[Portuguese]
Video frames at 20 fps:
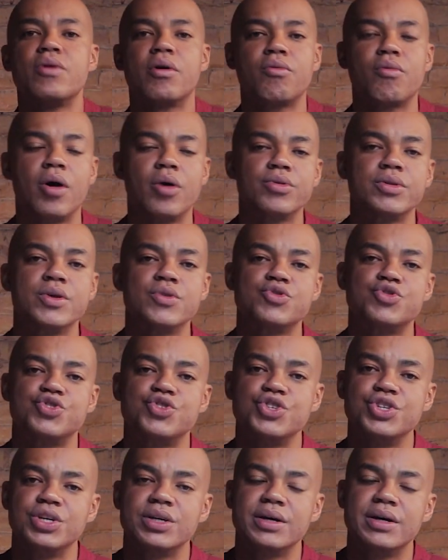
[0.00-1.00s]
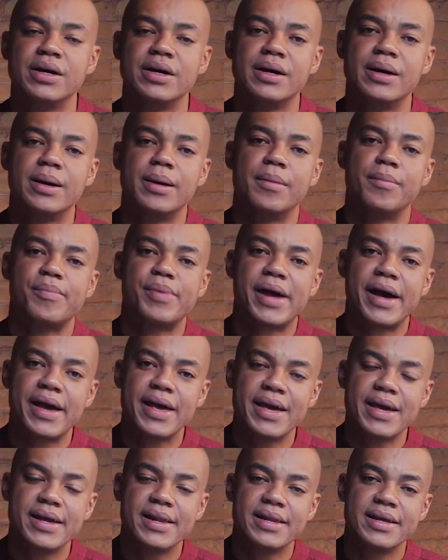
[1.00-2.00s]
a qual Deus tinha para
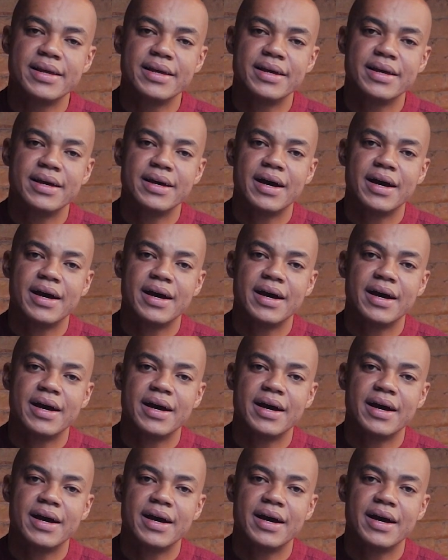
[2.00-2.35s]
ele